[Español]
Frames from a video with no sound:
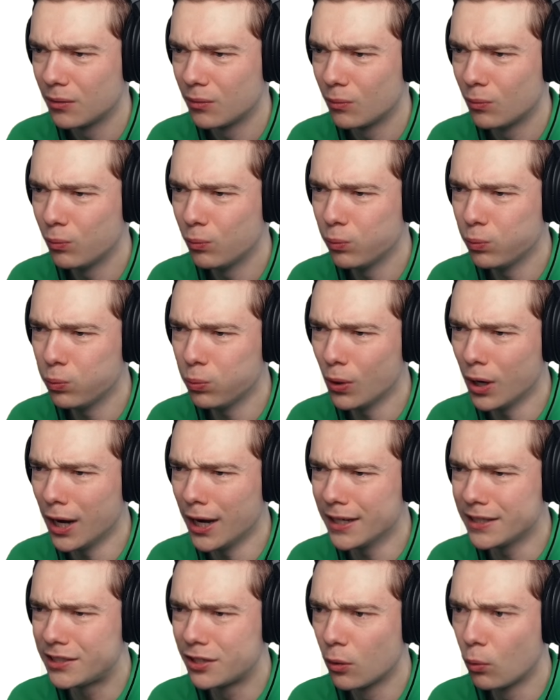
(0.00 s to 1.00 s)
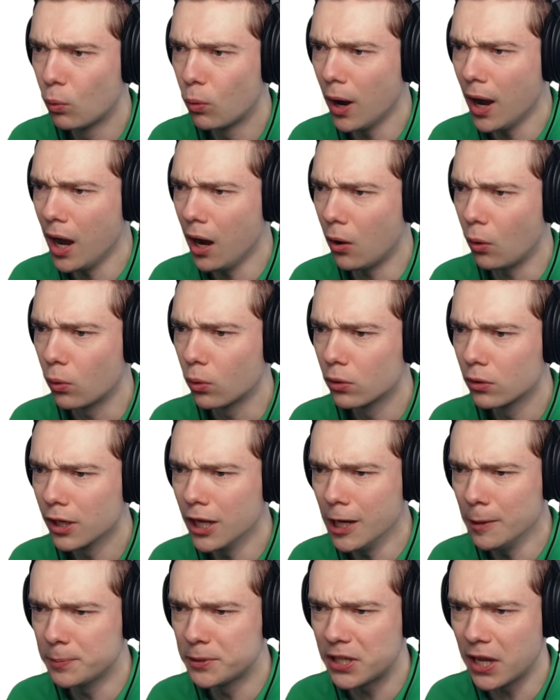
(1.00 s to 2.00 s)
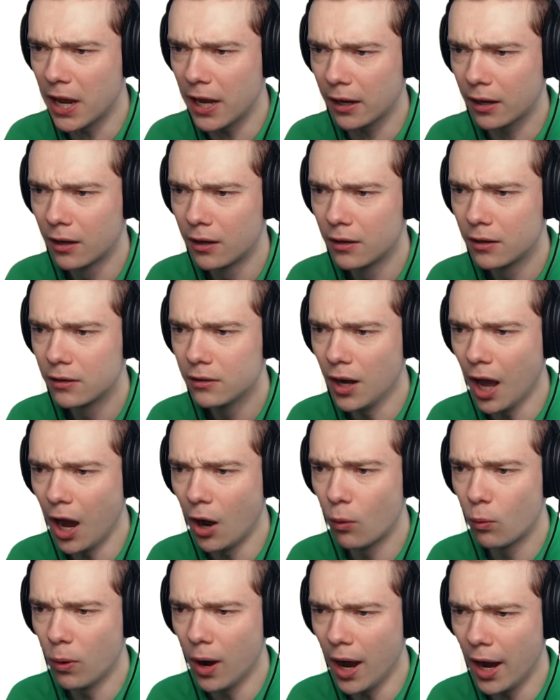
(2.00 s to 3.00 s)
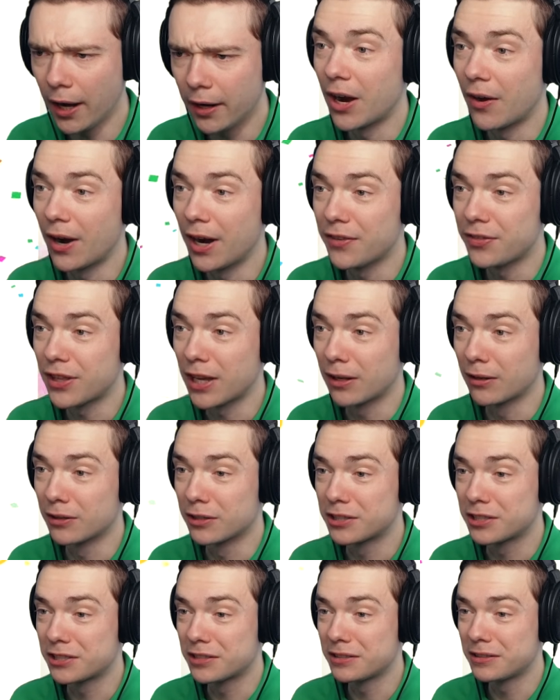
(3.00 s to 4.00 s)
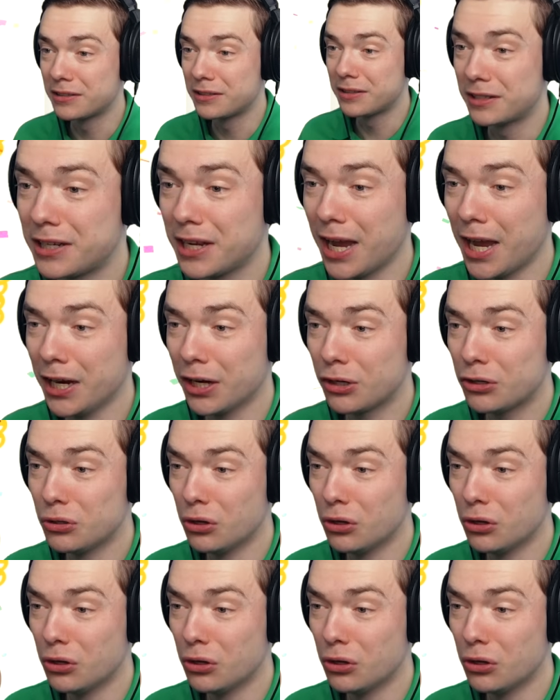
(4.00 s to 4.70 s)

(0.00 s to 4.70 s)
¿Qué? ¡Wow! ¿Labial? ¡Increíble! Diremos que se ve